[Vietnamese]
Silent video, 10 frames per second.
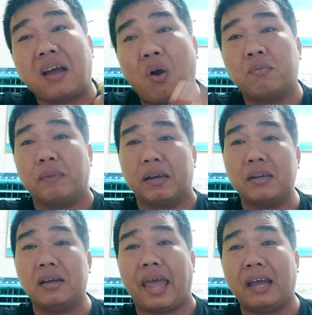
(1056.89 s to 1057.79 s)
con mà bệnh
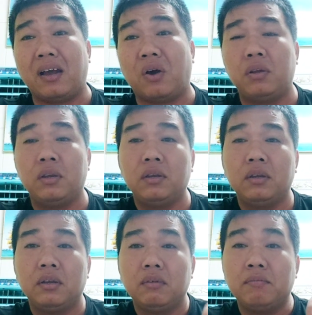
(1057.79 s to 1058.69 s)
đơn giản thôi
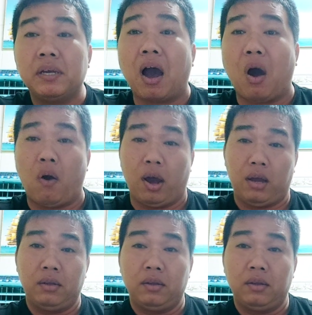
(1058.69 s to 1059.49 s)
bị khò à.